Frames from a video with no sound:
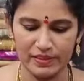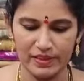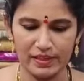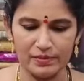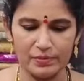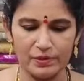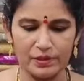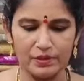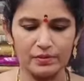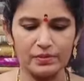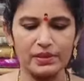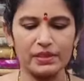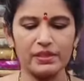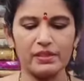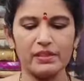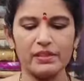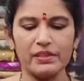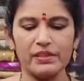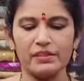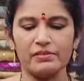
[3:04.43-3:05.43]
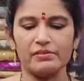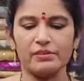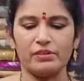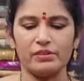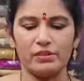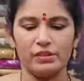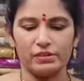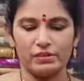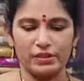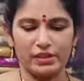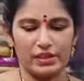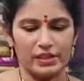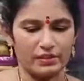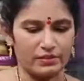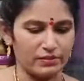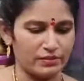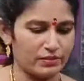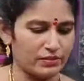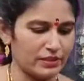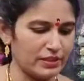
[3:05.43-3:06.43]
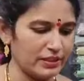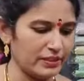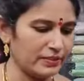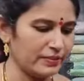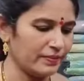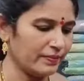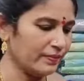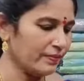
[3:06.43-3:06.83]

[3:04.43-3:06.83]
సరే మొత్తం మనకి ఇది ఓవరాల్ లుక్ ఇలా ఉంటుంది